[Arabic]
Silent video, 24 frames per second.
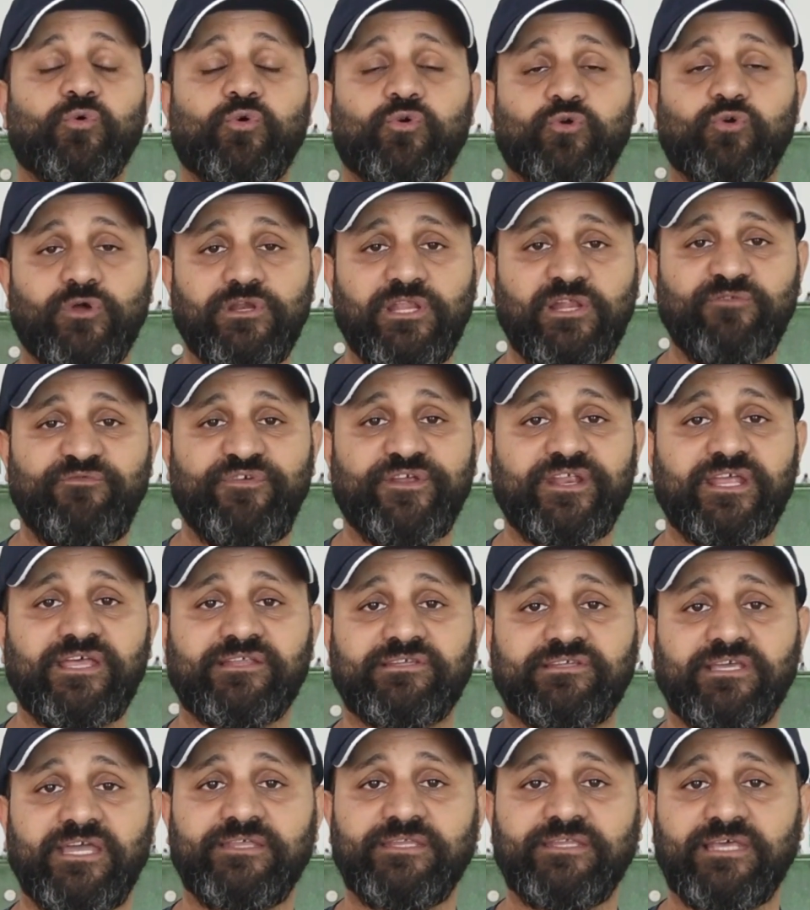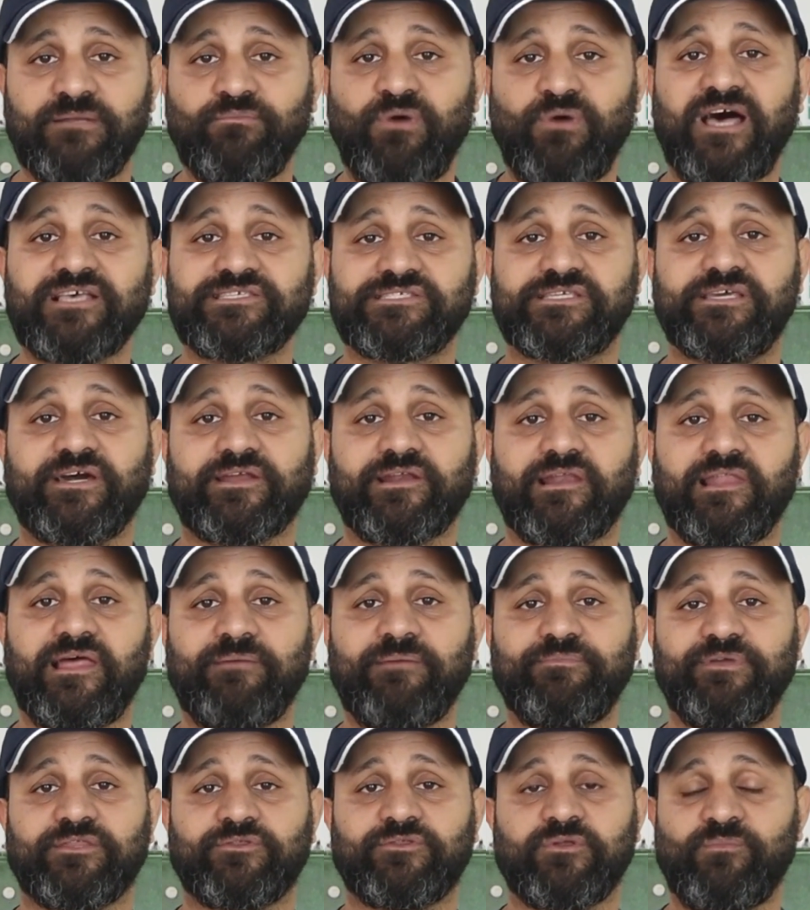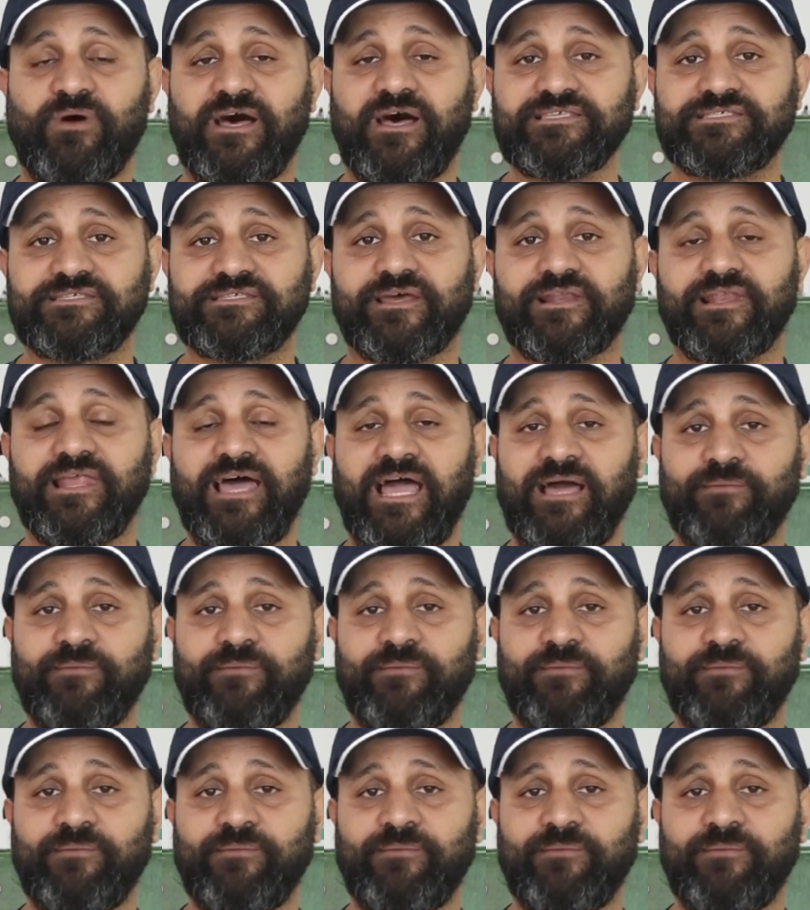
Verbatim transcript: وكل الفرقتين المعسكر الابيض والمعسكر